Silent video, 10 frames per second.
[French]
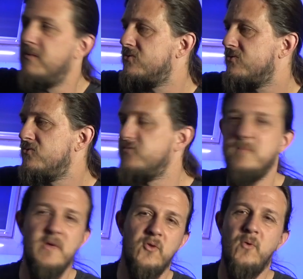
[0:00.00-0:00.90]
la chanson, je vous ai
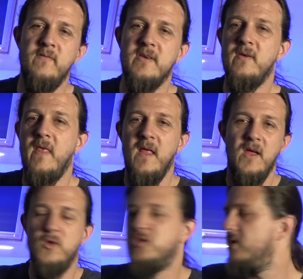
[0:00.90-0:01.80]
mis un endroit avec
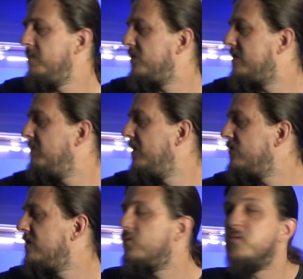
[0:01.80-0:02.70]
une jolie petite
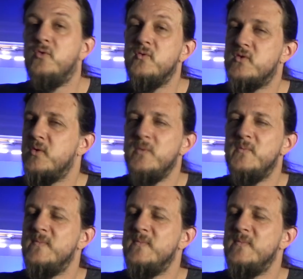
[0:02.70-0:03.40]
mélodie toute douce.